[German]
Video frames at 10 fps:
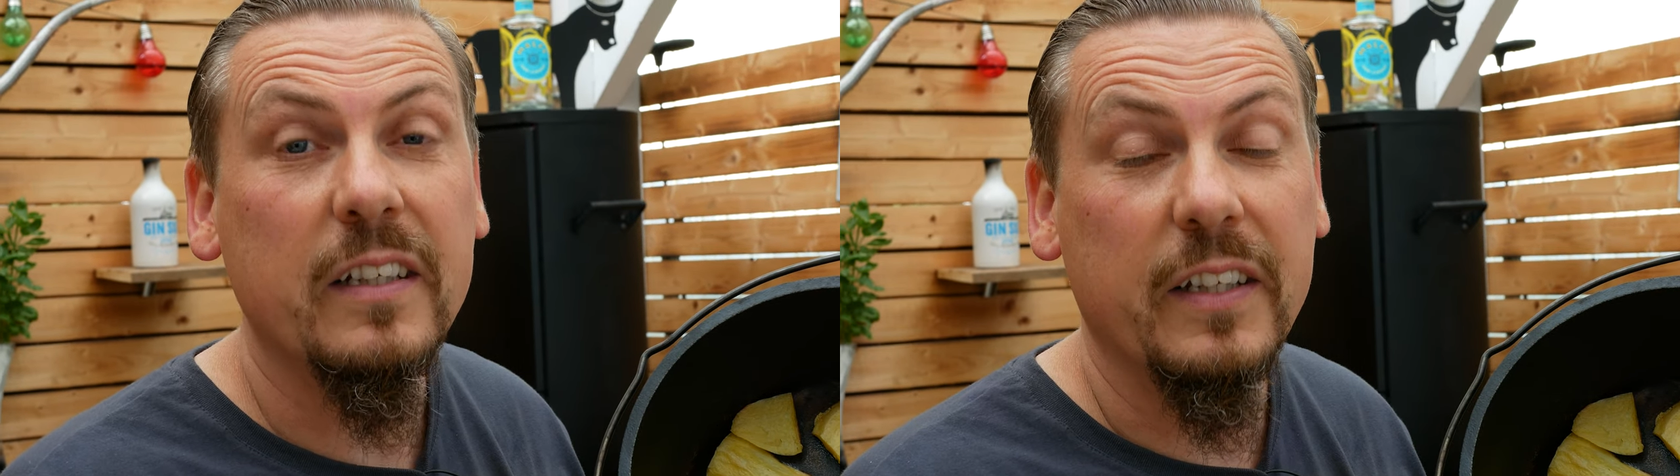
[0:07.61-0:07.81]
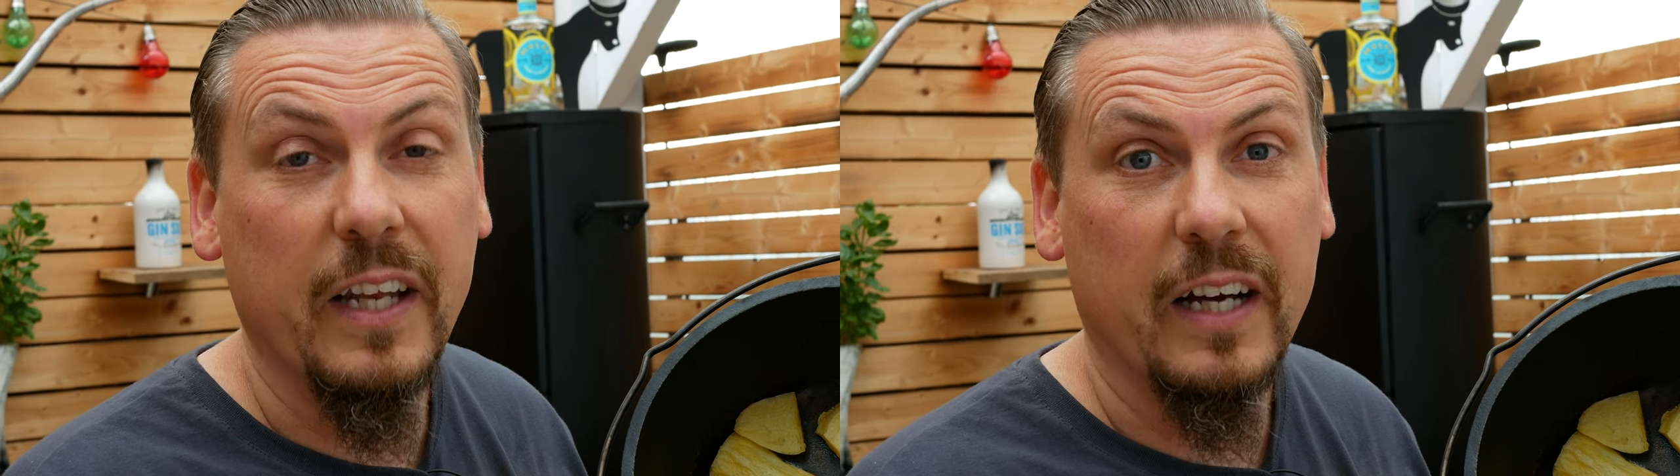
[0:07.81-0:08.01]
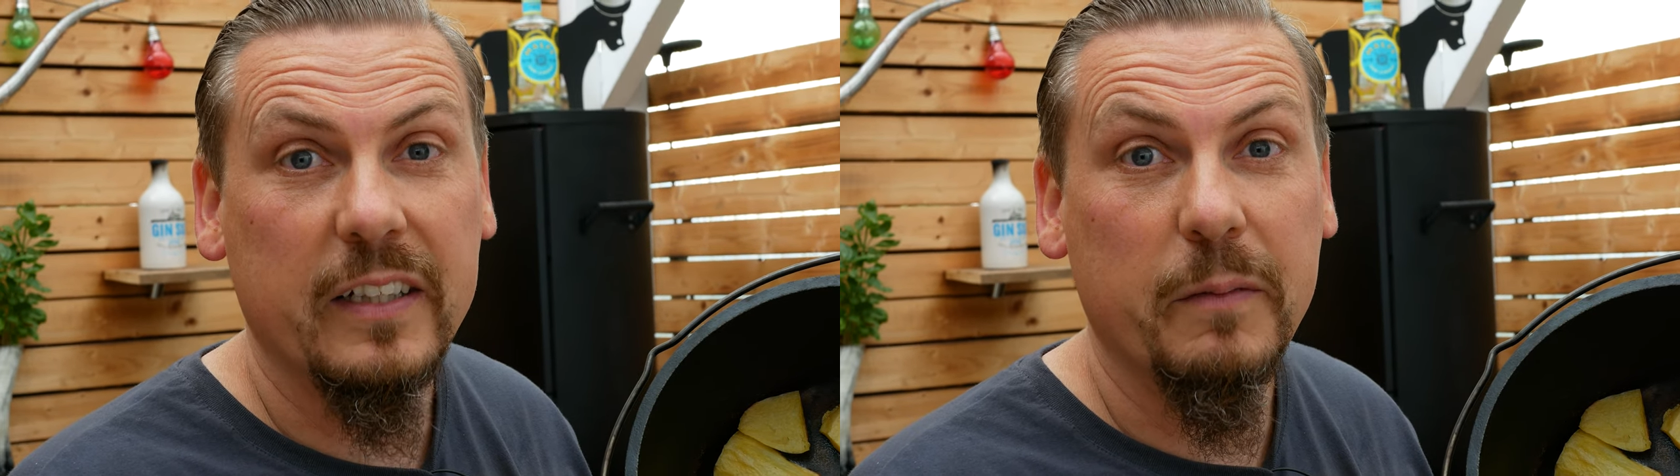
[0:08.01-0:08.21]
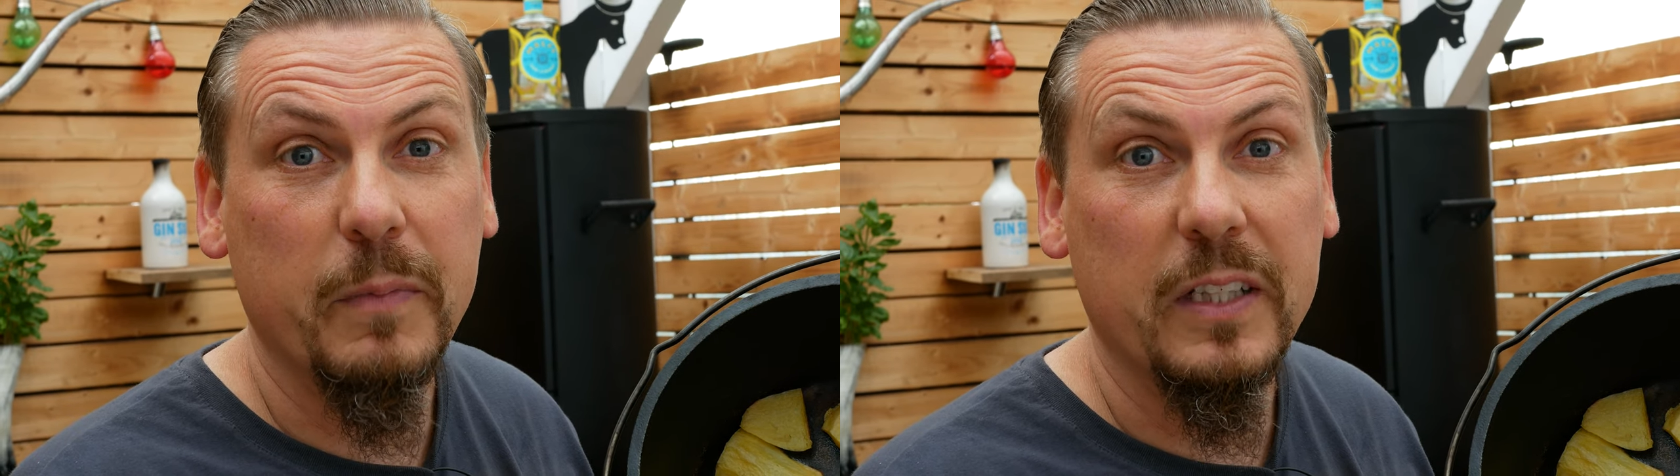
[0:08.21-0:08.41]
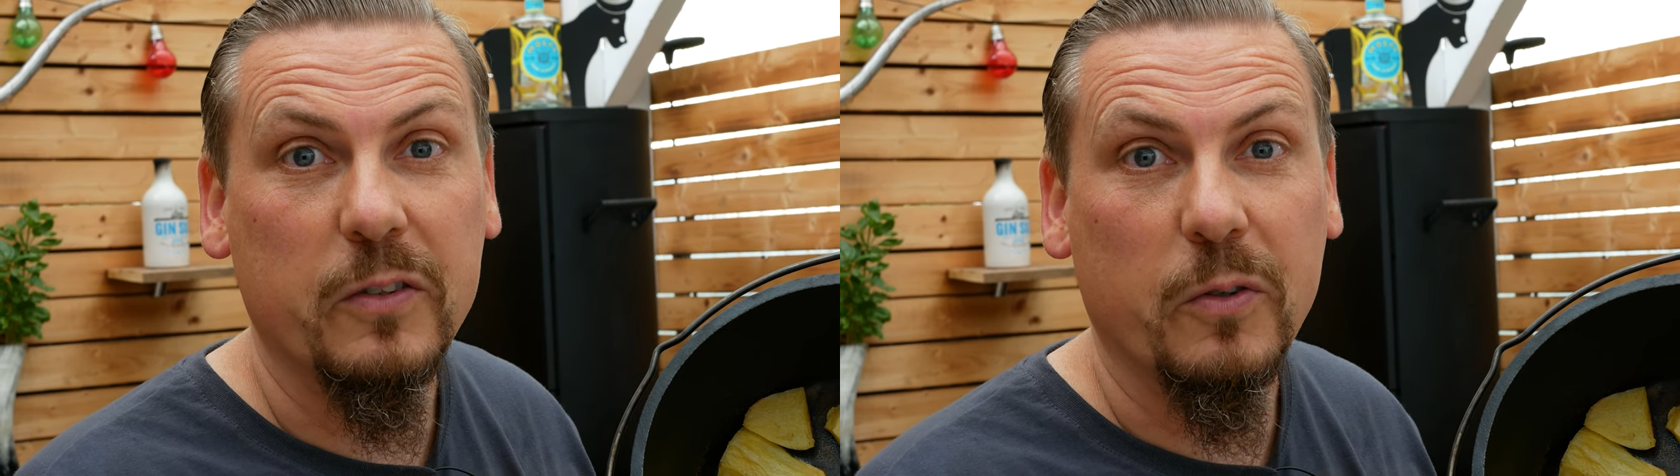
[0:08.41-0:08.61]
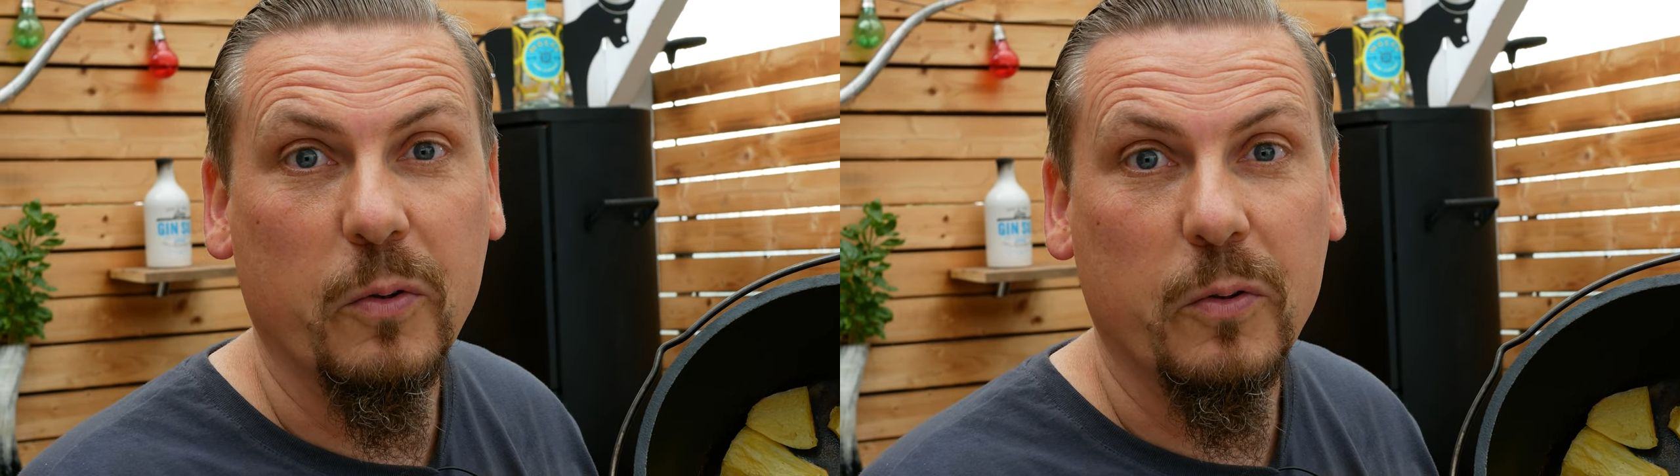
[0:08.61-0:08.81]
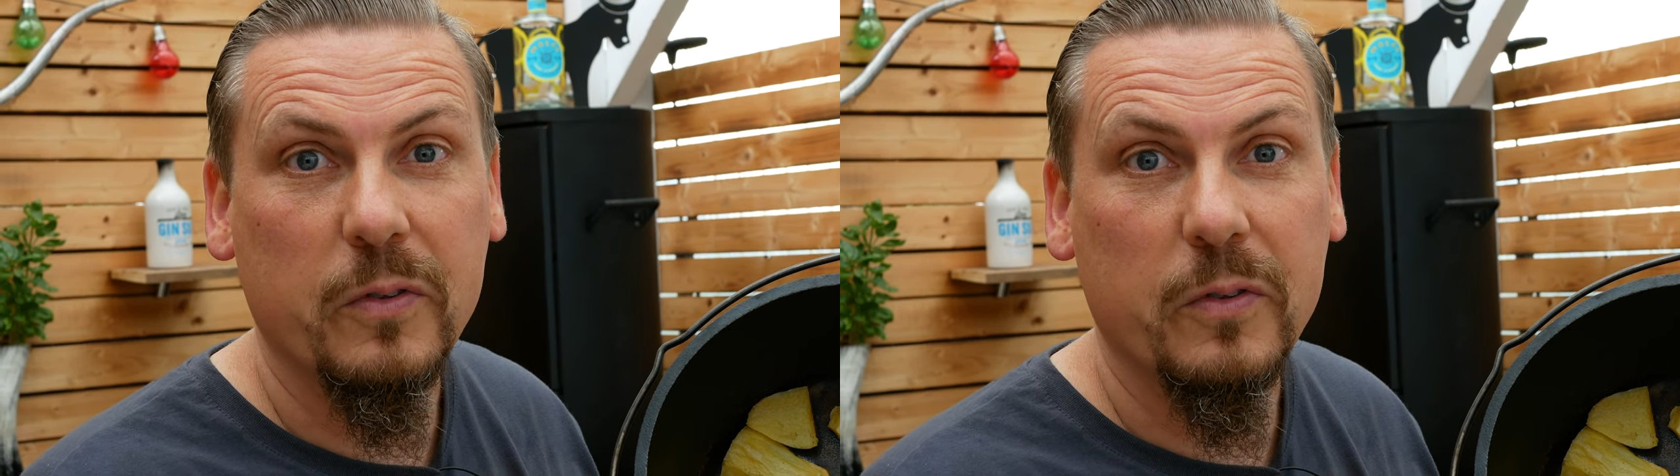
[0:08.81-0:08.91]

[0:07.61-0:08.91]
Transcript: nach dem Intro.